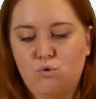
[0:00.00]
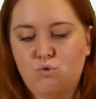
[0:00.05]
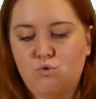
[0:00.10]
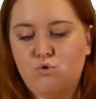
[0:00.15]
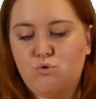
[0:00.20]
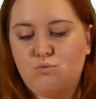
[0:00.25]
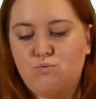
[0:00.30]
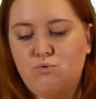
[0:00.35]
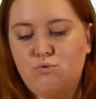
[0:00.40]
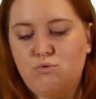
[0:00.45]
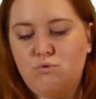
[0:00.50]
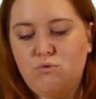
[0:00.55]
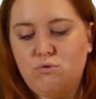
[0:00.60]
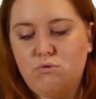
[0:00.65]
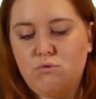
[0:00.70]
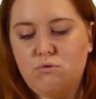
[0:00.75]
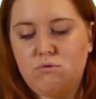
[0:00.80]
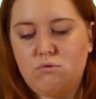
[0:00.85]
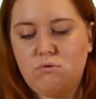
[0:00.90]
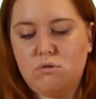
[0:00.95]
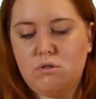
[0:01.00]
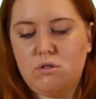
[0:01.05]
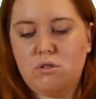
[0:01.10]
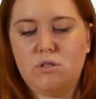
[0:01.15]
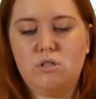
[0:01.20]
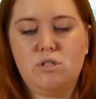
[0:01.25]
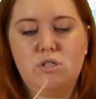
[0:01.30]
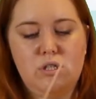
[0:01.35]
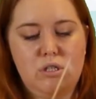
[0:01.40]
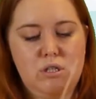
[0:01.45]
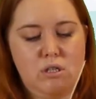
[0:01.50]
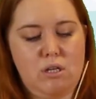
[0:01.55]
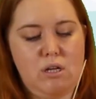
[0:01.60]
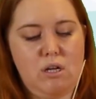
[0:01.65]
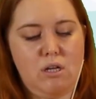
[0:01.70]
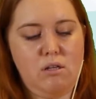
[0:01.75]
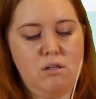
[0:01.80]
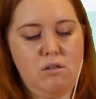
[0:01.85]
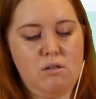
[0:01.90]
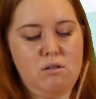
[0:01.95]
çubuğun
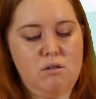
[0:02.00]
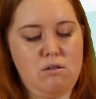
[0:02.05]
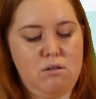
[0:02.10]
içinden